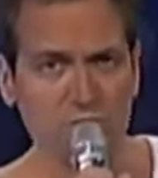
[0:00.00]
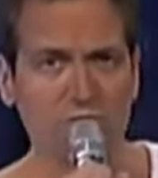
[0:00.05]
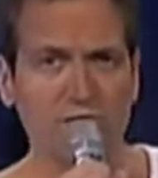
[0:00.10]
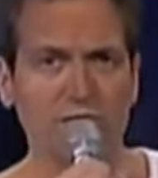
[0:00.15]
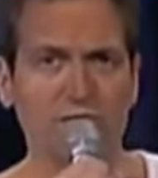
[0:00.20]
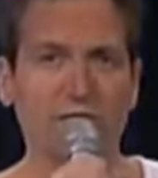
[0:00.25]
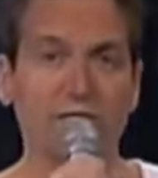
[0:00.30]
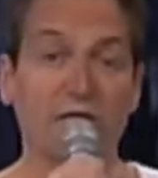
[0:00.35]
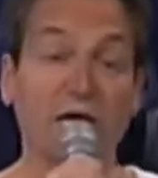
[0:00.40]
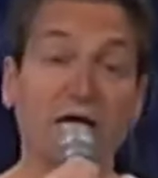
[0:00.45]
und so
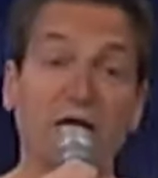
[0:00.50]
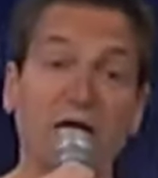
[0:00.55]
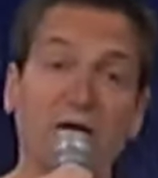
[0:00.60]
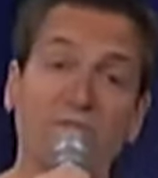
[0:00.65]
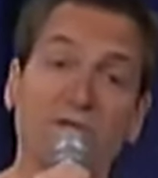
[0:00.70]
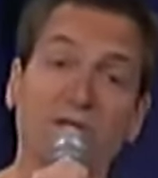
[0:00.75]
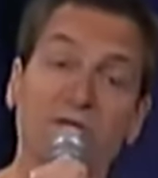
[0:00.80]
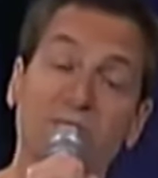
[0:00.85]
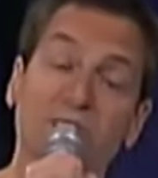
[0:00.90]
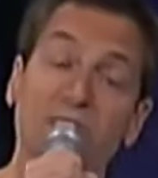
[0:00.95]
weiter, da
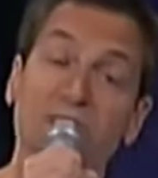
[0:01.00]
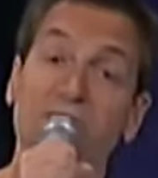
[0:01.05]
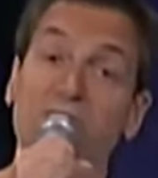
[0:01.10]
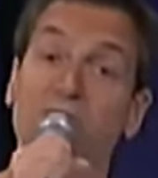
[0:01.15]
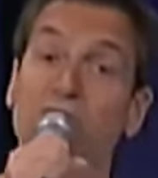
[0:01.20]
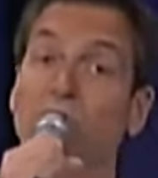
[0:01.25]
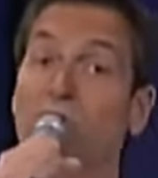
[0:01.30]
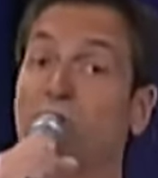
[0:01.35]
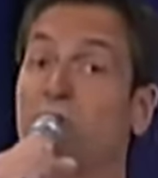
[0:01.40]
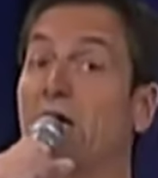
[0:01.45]
langweilt man
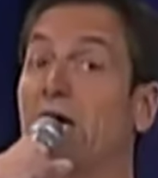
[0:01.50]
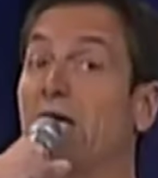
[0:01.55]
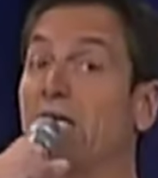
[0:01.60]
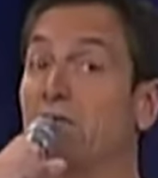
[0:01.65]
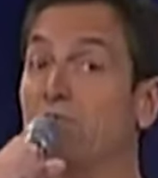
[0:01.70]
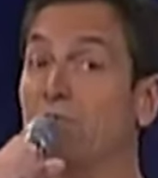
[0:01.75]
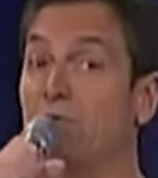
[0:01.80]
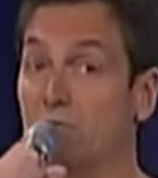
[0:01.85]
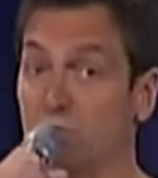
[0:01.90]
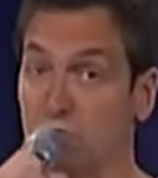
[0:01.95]
sich schon nach
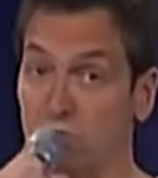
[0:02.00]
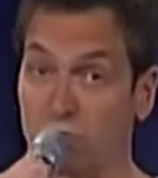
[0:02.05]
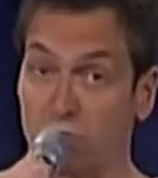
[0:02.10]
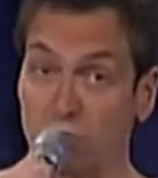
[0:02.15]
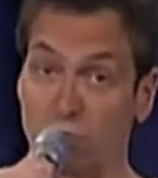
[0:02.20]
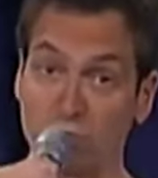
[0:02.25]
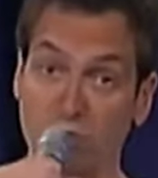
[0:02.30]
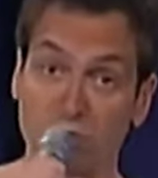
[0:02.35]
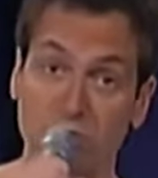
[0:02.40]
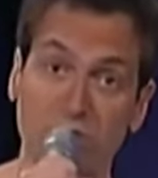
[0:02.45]
einer Woche zu
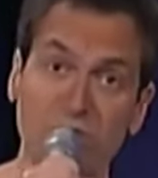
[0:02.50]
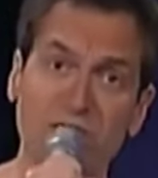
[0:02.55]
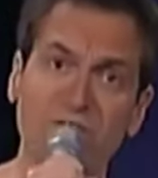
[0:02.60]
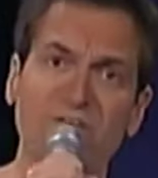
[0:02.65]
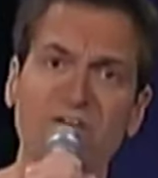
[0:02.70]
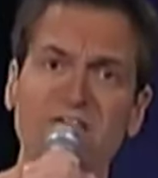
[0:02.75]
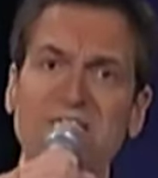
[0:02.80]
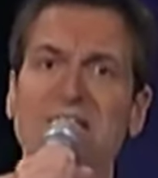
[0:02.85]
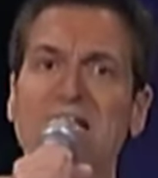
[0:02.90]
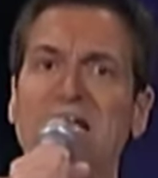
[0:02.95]
Tode.
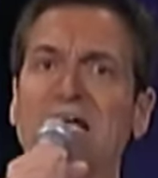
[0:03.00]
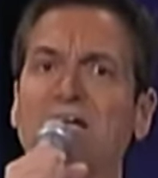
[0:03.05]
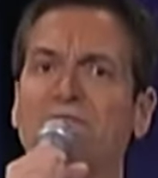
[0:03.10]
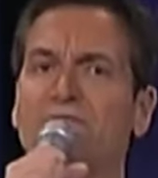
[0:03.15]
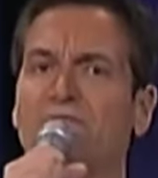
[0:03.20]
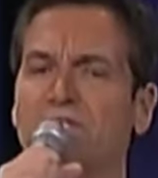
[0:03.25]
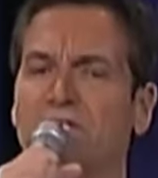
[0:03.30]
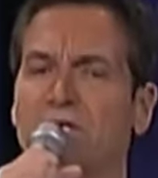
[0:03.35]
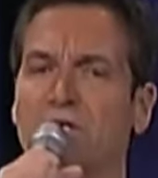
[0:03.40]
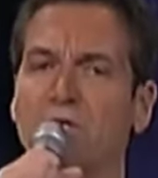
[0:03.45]
Nicht? Was lernen wir